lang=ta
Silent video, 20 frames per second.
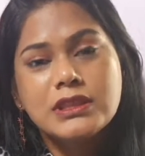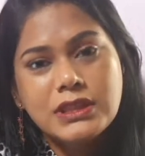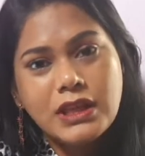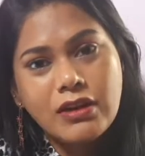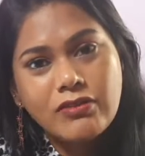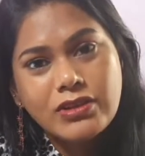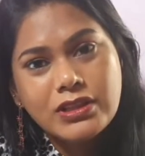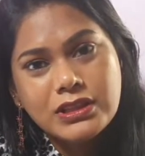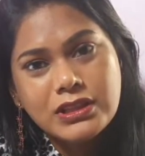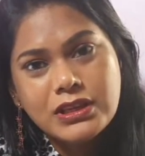
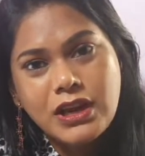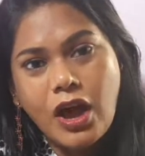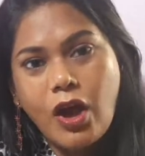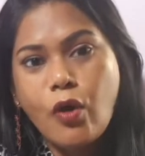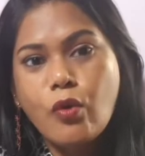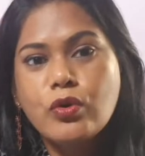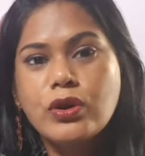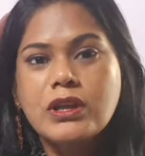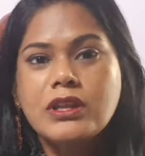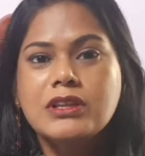தான் வந்து நான்
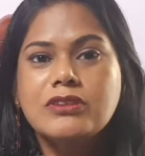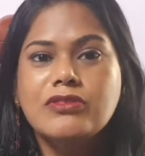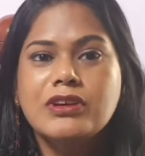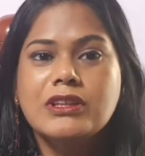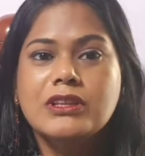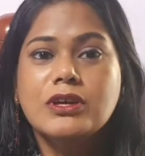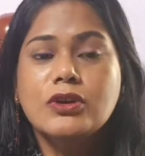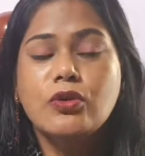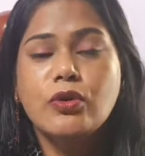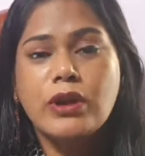உங்களுக்கு
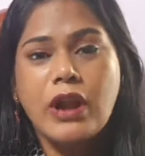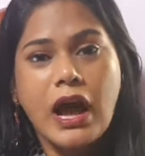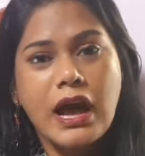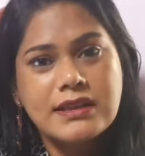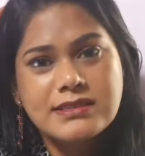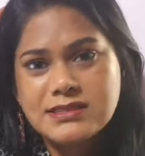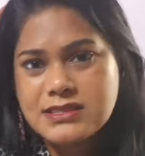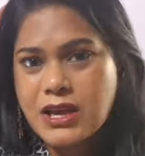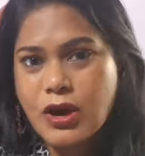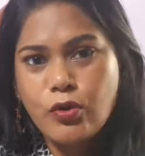வந்து ஒரு
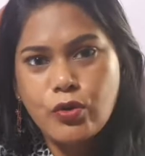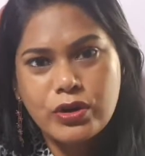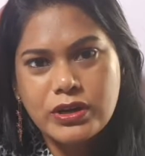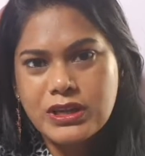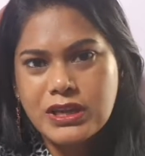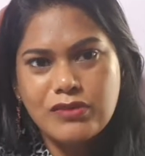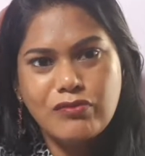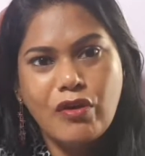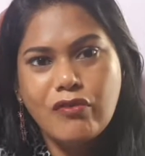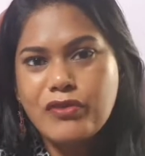ஆசையாக ஒரு
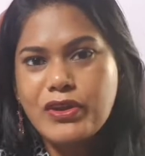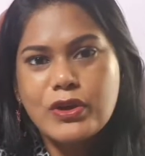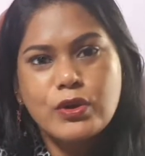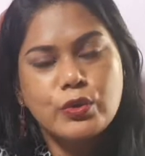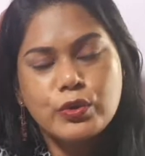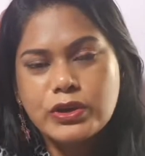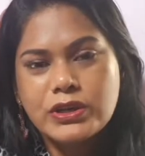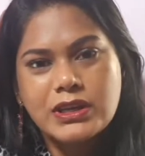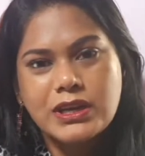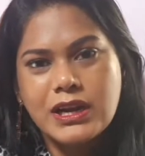கிவ் அவே
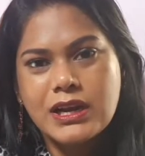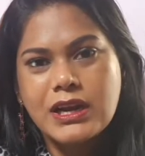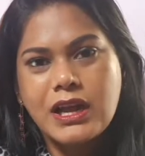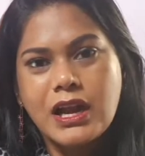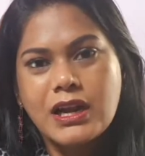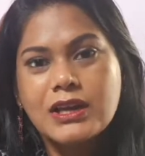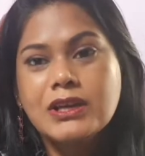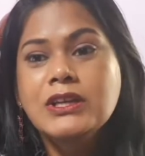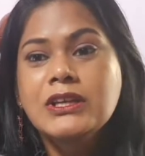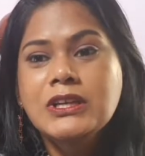கொடுக்குறேன்
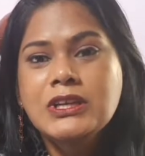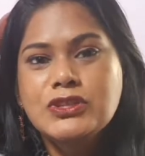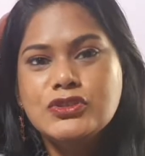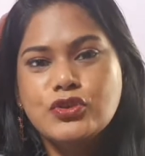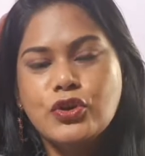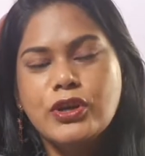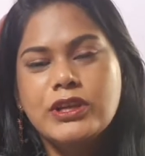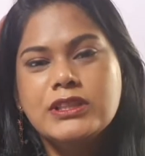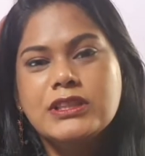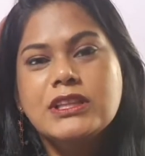நான் ஸோ
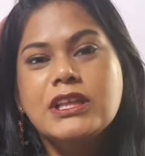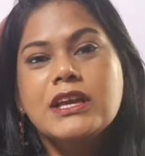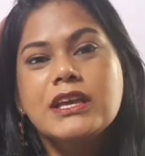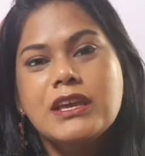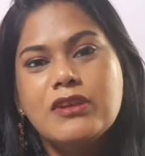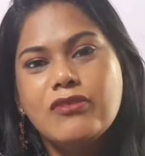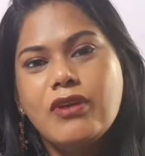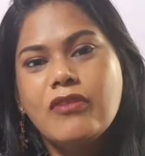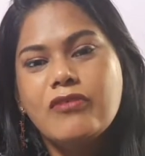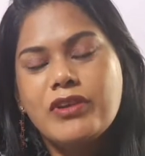இந்த
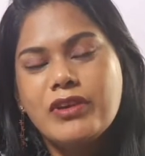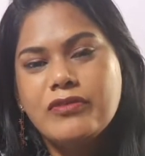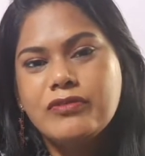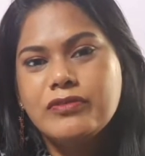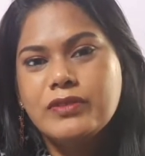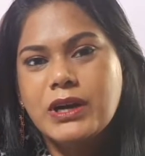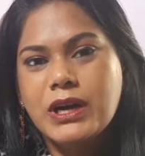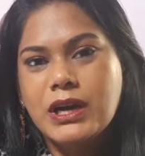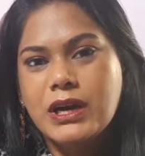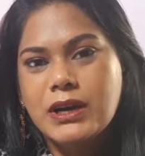கிவ் அவே
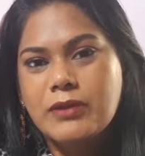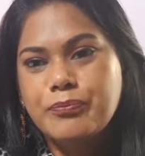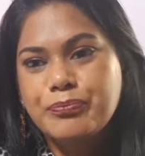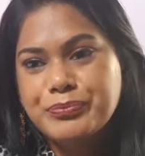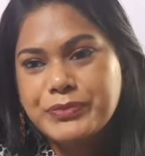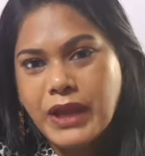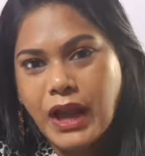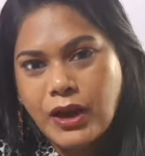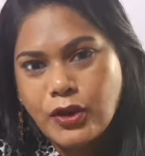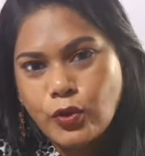um,
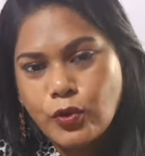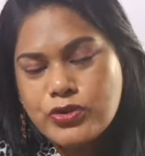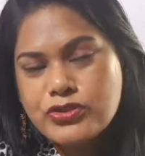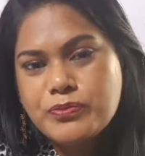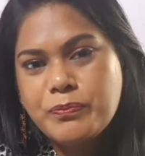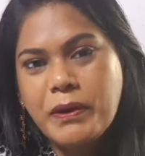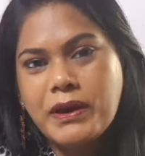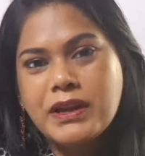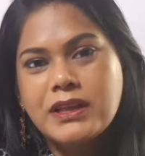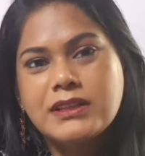அனௌன்ஸ்
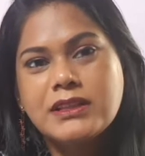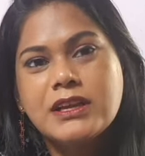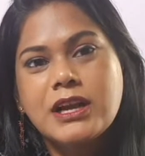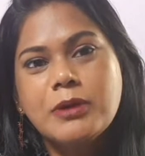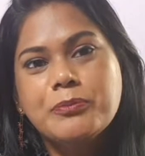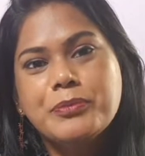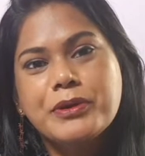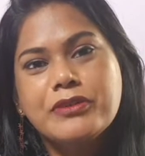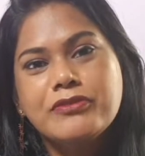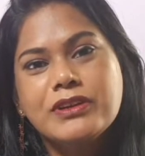
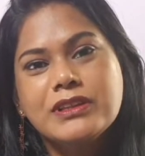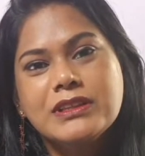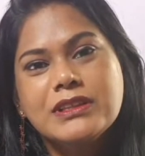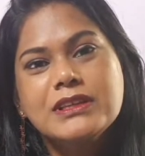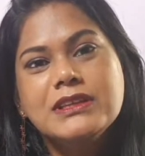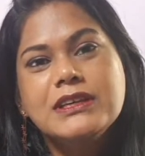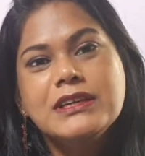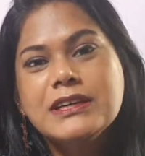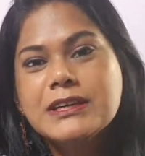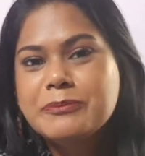பண்ணதுக்கப்புறம் வந்து
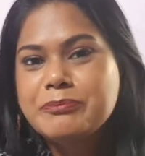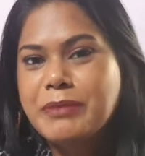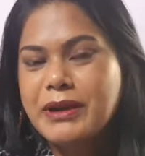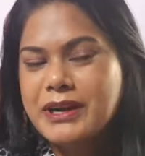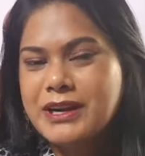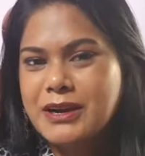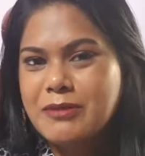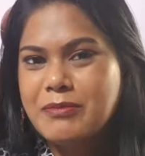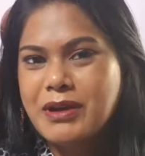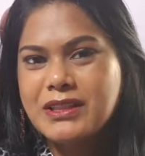ஹர்ட்
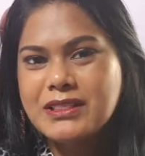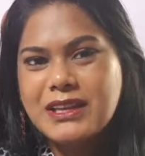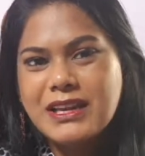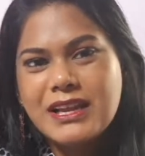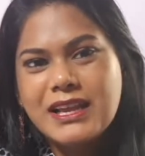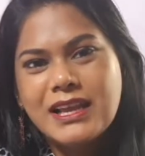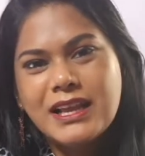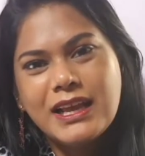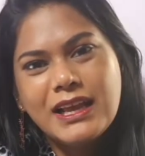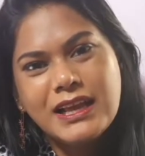பண்ணுற மாதிரி
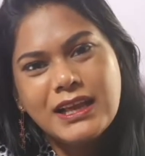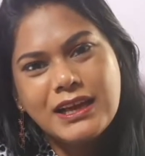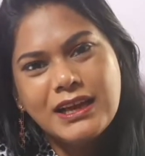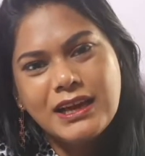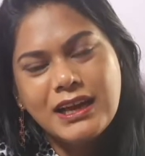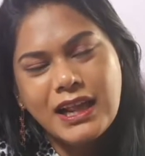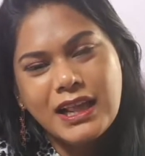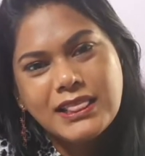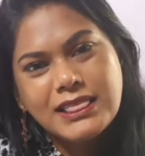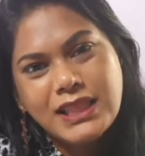
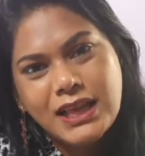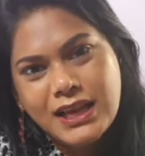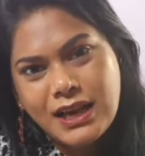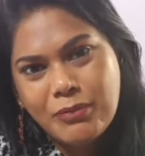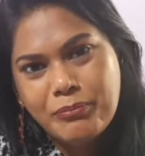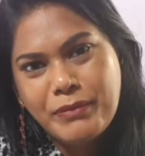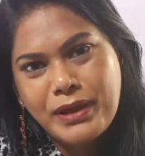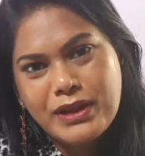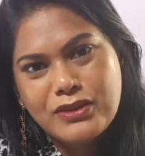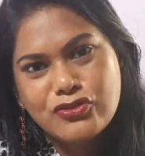எந்த
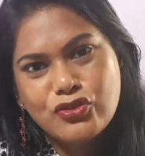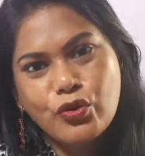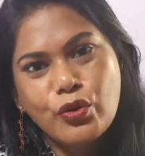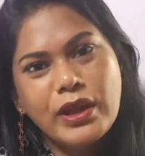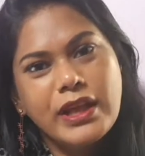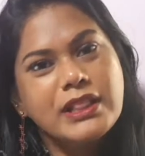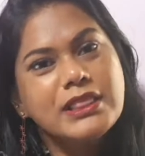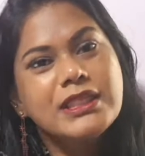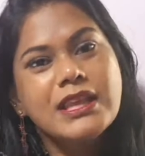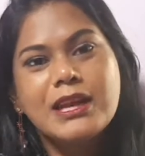கமெண்ட்ஸோ
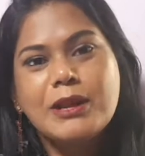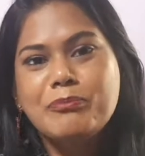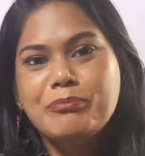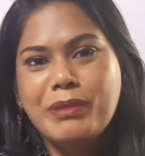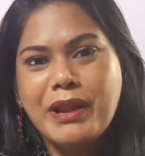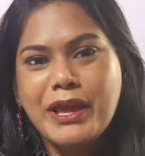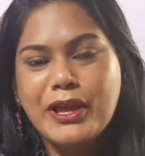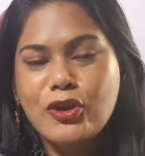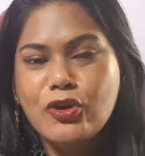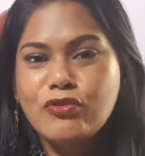எந்த
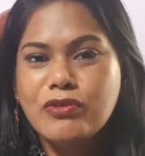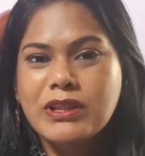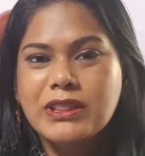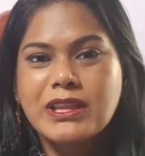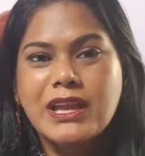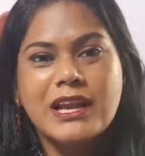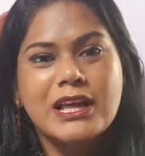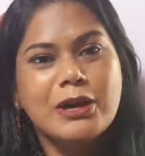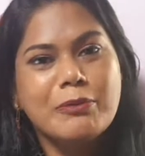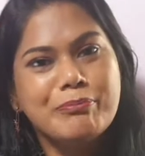ரிப்ளையும் வந்து
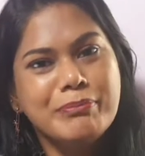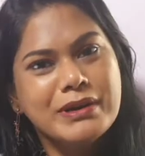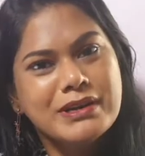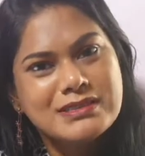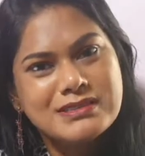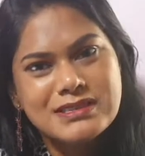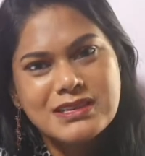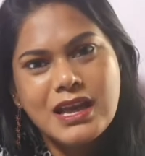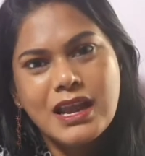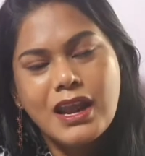எனக்கு
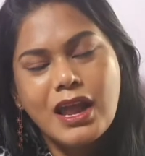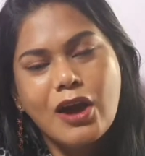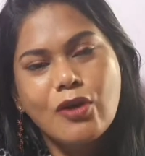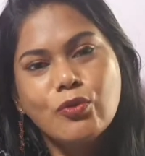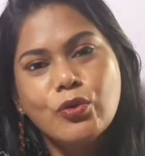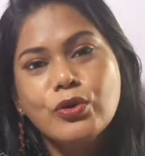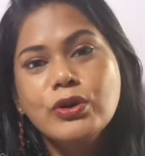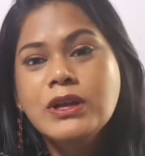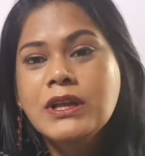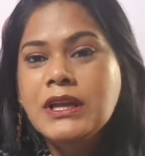பர்சனலாகவோ